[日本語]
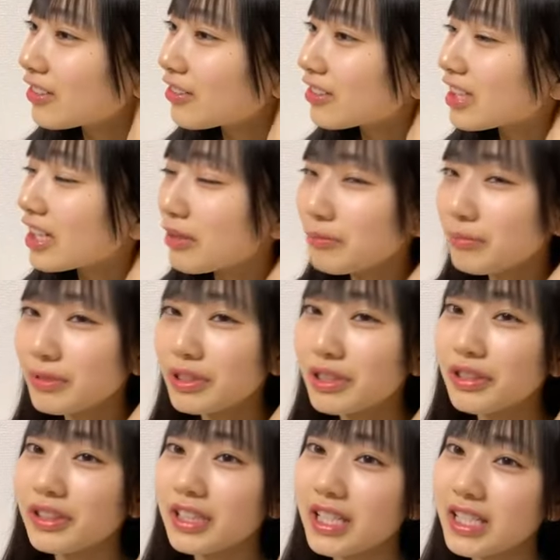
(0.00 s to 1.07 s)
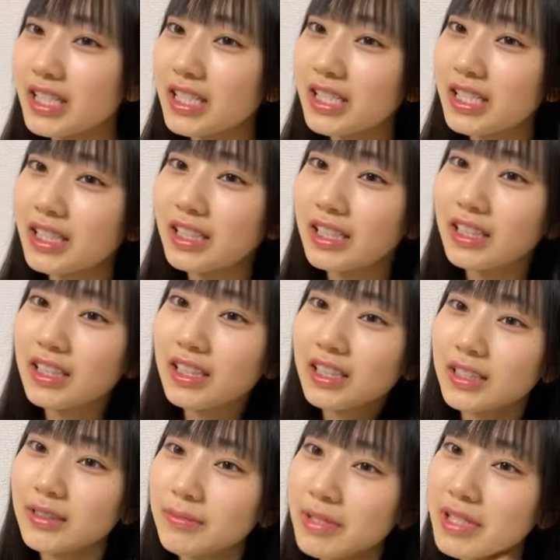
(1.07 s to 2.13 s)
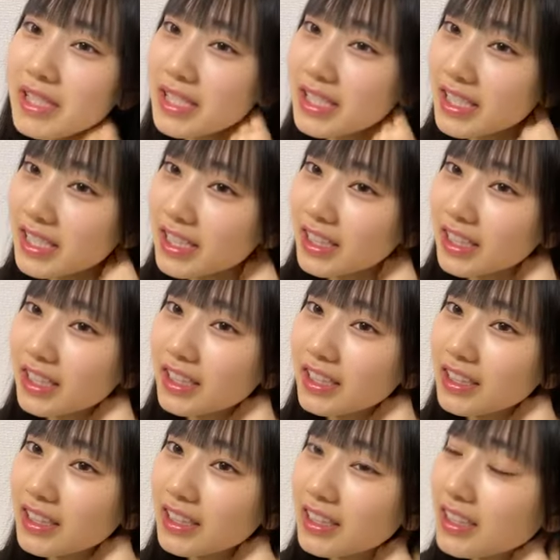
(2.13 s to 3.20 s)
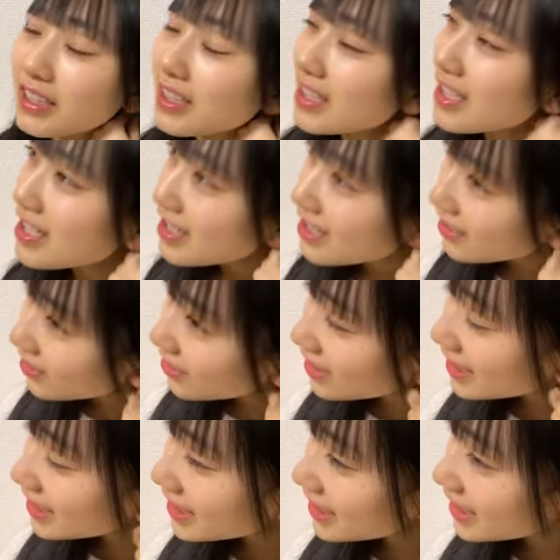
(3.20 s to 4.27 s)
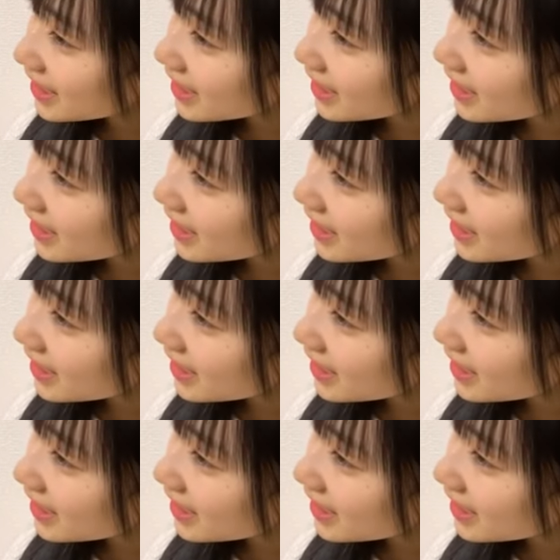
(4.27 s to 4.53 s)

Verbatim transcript: う感無量ですみっちゃんすごかった